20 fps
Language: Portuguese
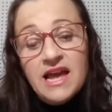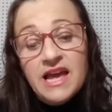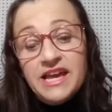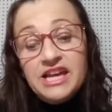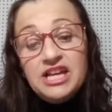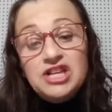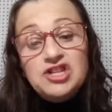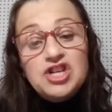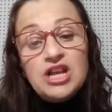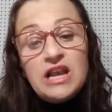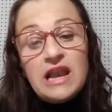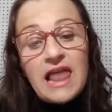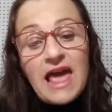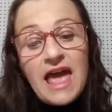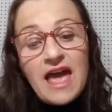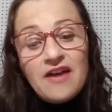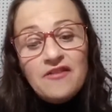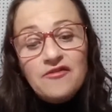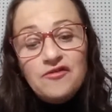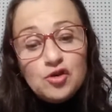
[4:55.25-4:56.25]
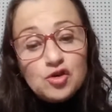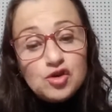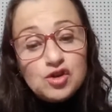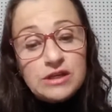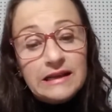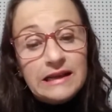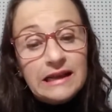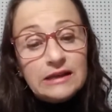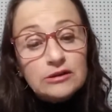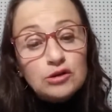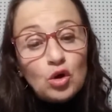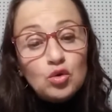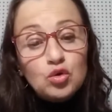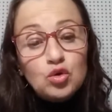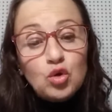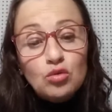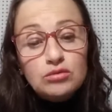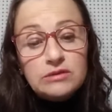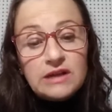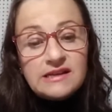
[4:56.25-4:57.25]
e, de leve, oscilando ao
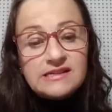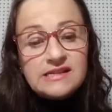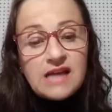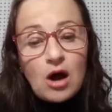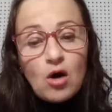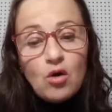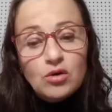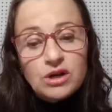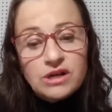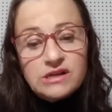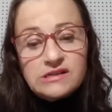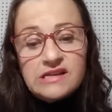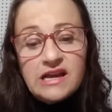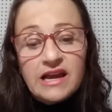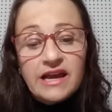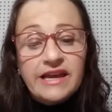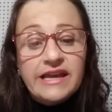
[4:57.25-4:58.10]
tom das auras,